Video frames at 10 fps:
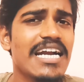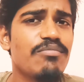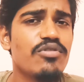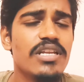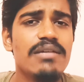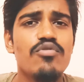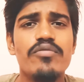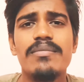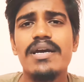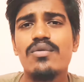कठपुतली
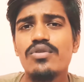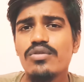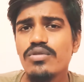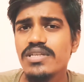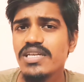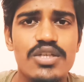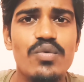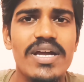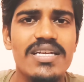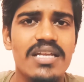मूवी में कुछ कुछ
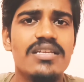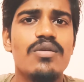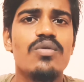सिचुएशन